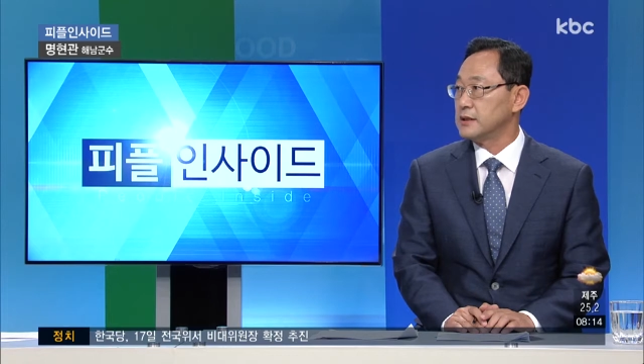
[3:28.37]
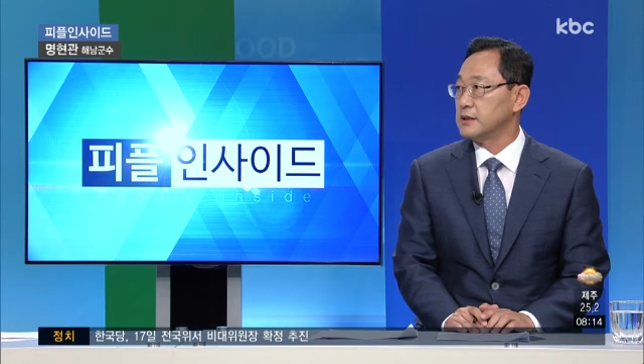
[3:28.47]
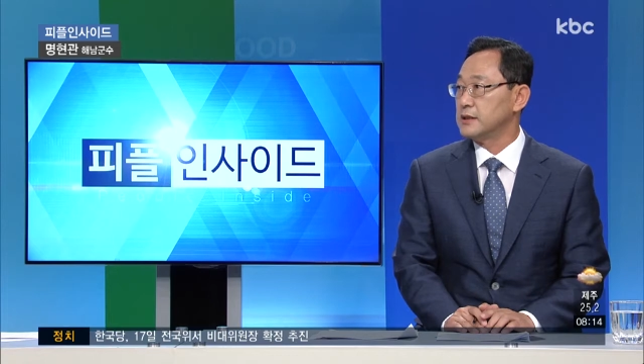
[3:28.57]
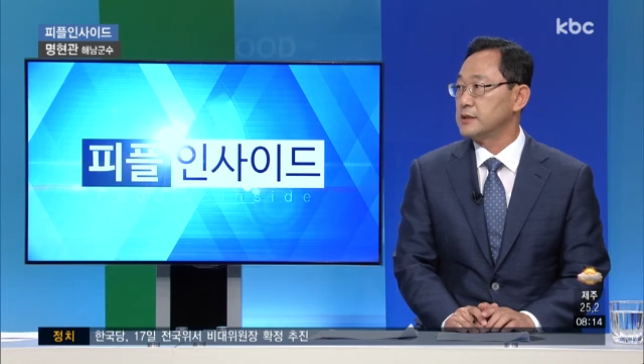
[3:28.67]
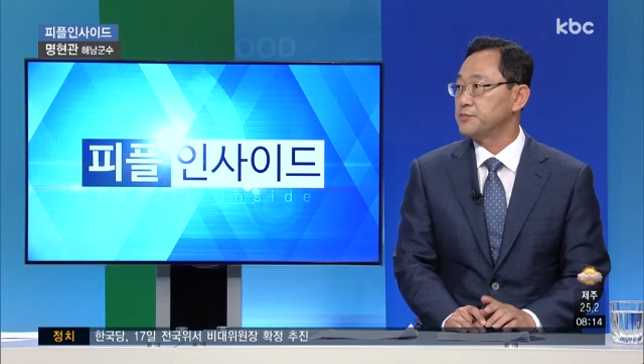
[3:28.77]

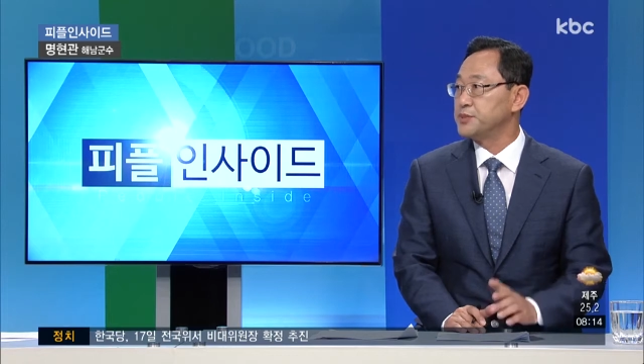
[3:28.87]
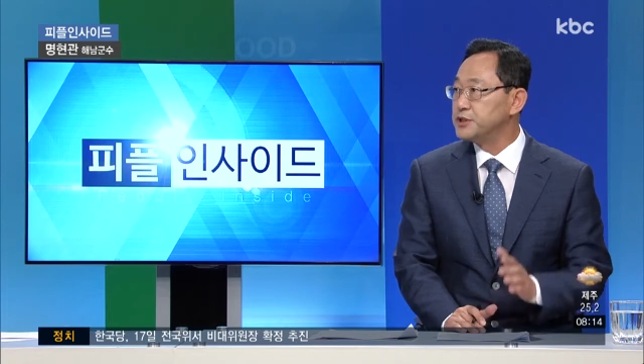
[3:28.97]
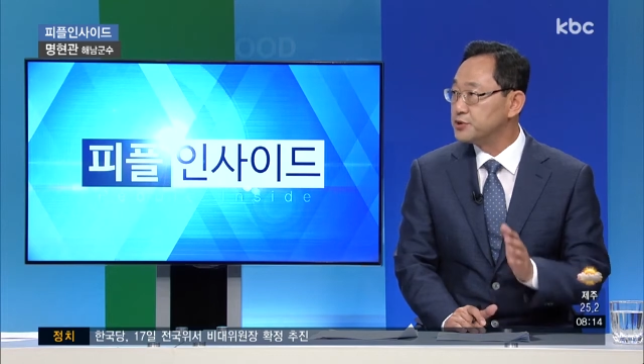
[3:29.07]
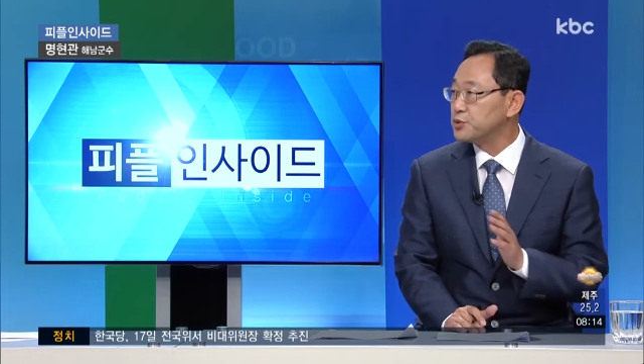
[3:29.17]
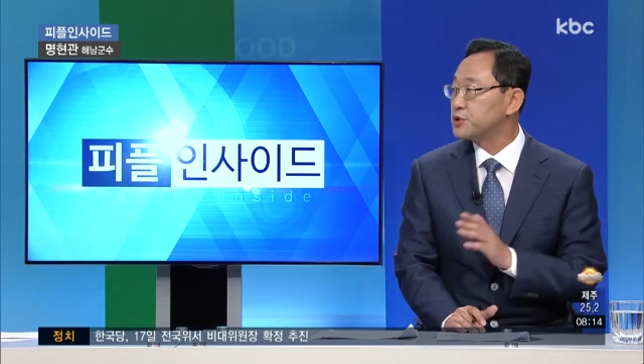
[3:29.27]
어,
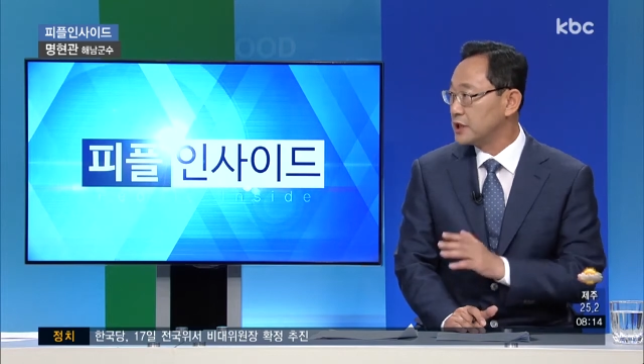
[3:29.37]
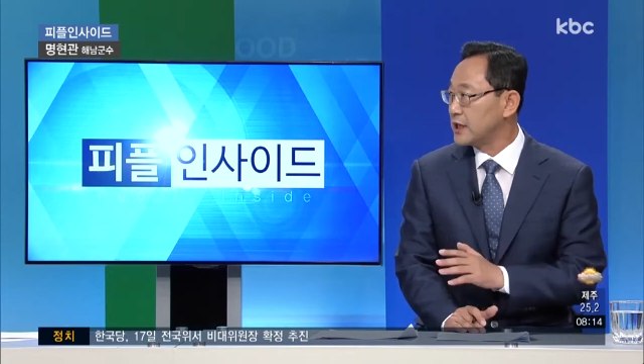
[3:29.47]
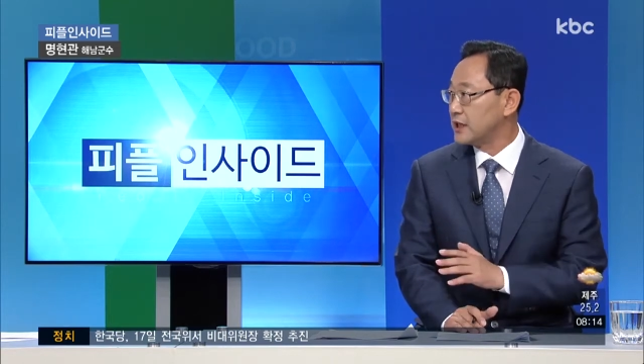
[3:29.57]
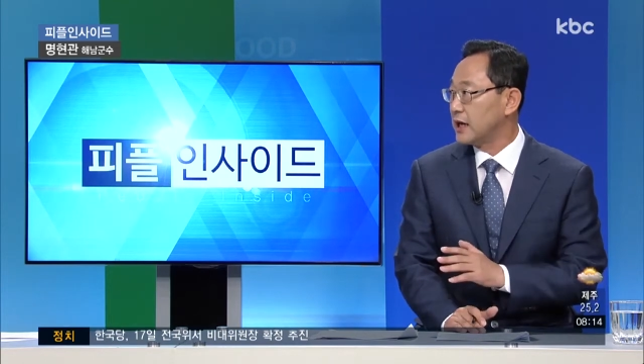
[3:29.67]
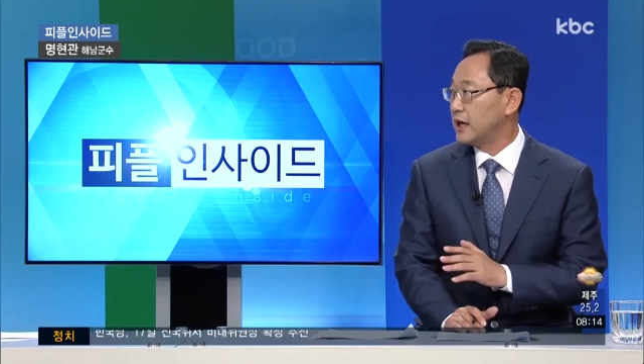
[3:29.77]
빈손으로
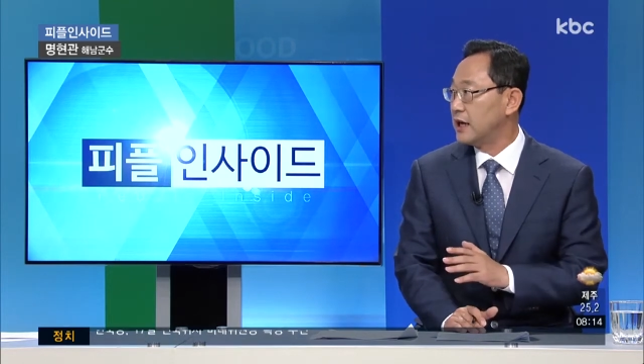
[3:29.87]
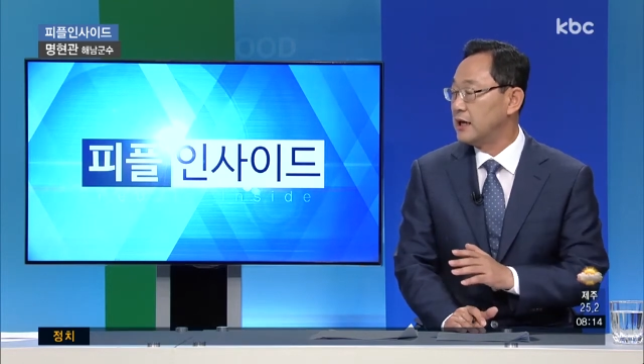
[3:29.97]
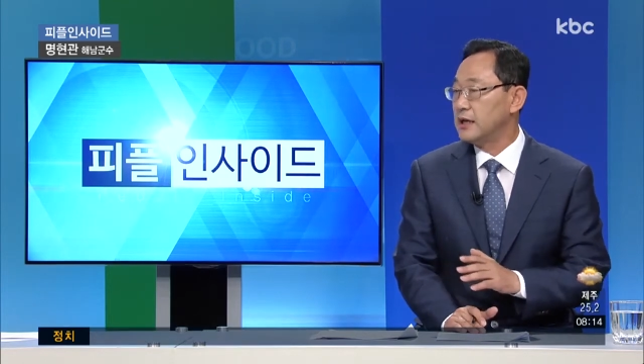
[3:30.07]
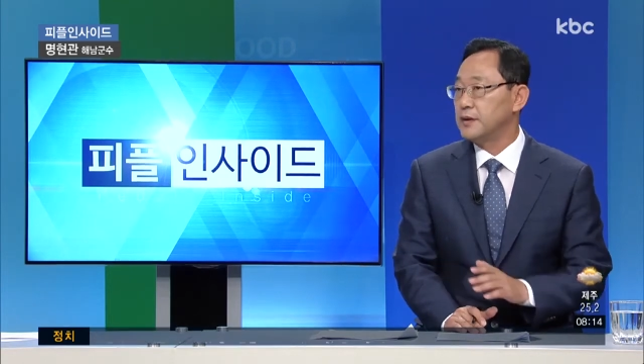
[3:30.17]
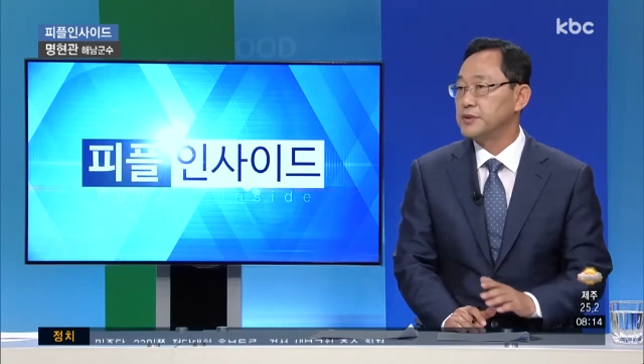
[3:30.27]
들어갔다가
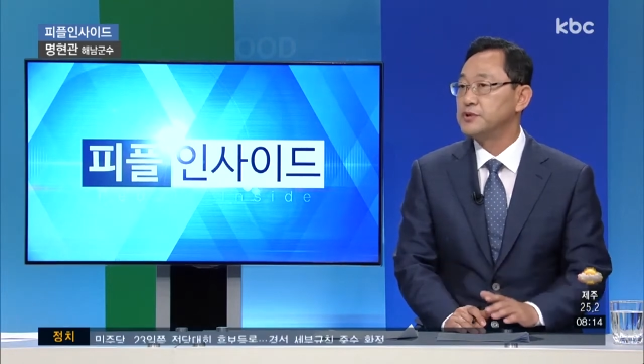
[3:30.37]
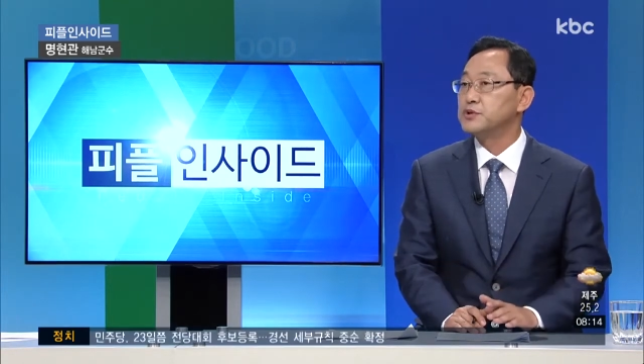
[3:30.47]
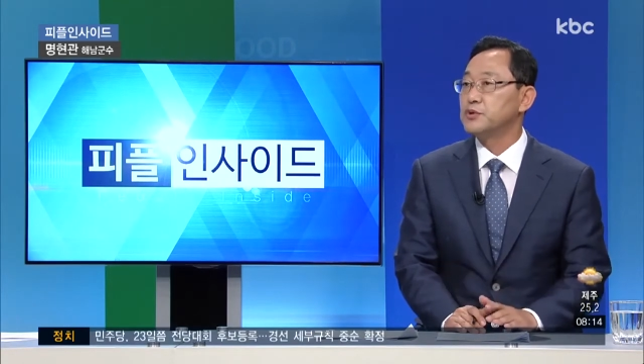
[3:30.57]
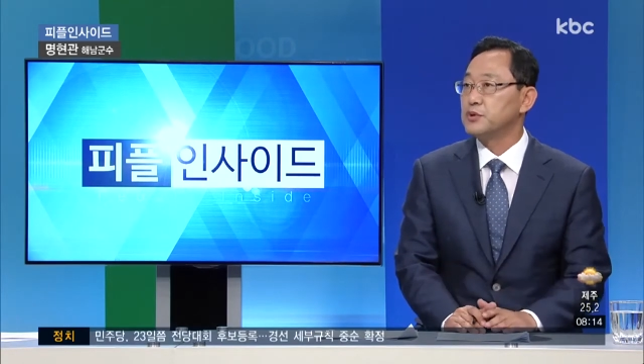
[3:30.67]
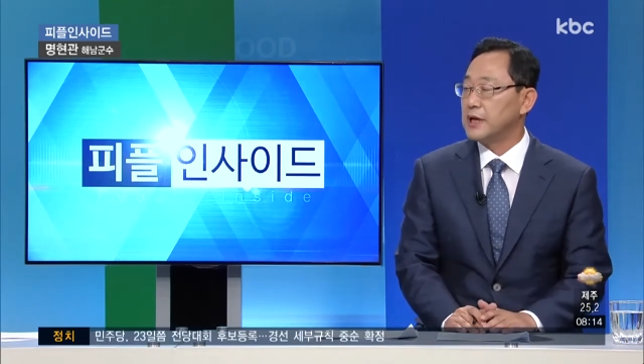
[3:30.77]

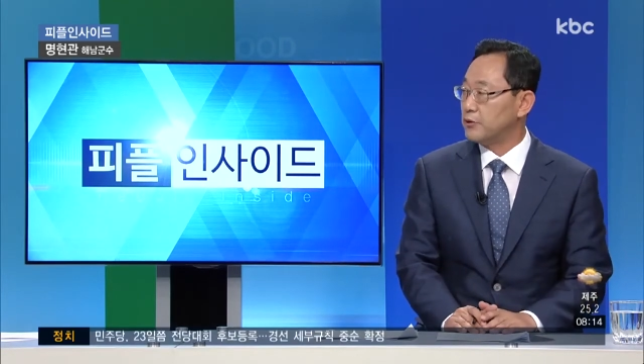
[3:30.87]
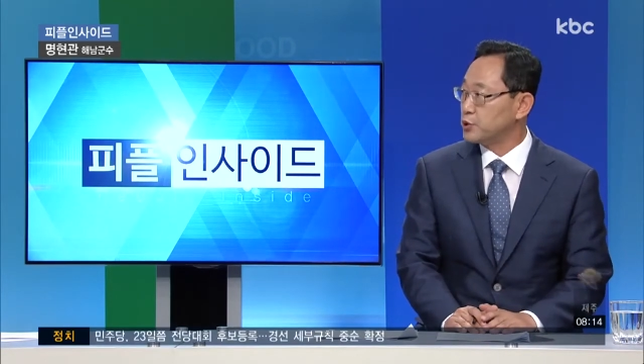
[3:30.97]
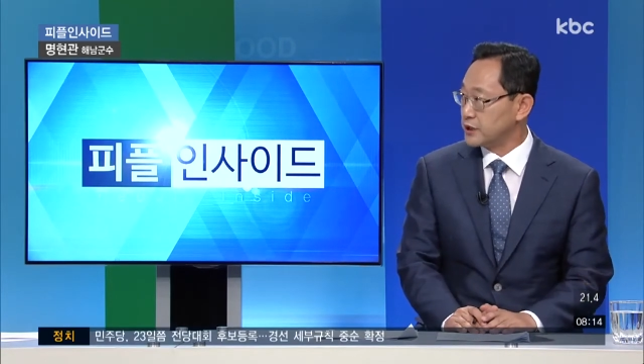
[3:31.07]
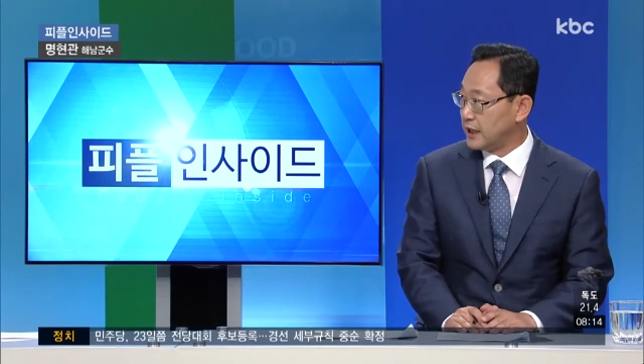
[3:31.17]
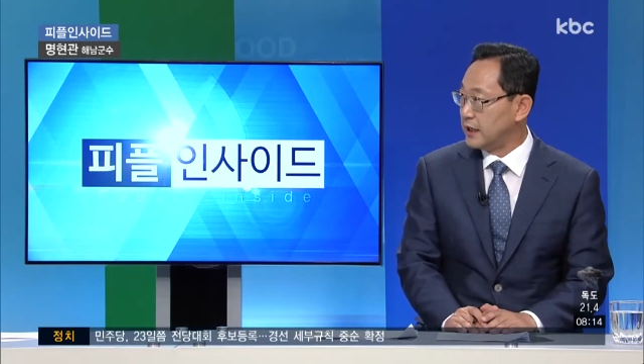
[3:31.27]
빈손으로
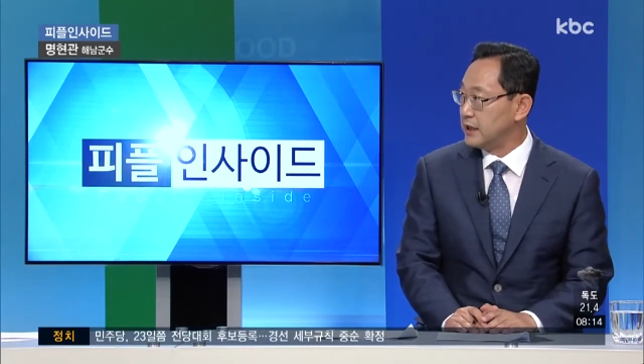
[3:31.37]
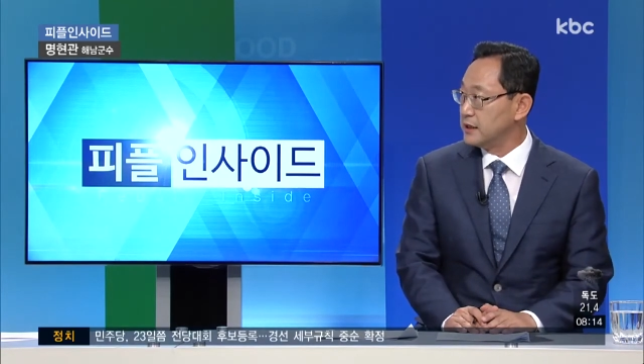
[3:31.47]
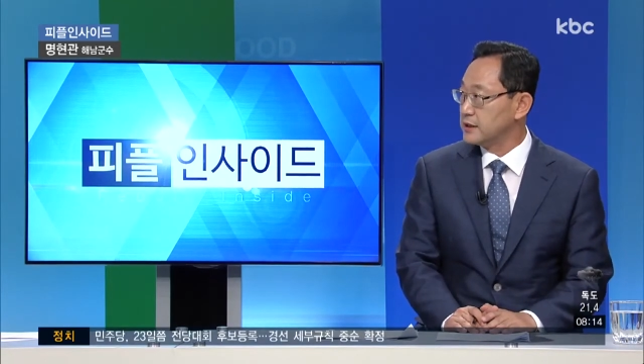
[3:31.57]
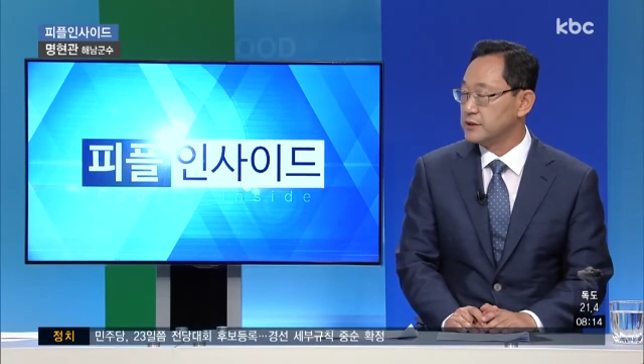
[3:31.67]
나오겠다.